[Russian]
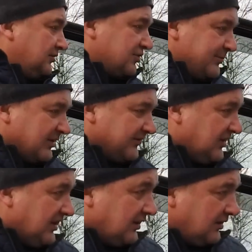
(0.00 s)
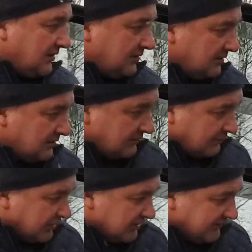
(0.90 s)
Джиперовские
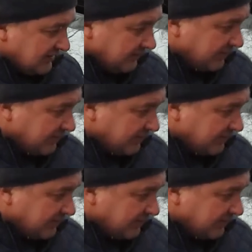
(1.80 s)
вот эти все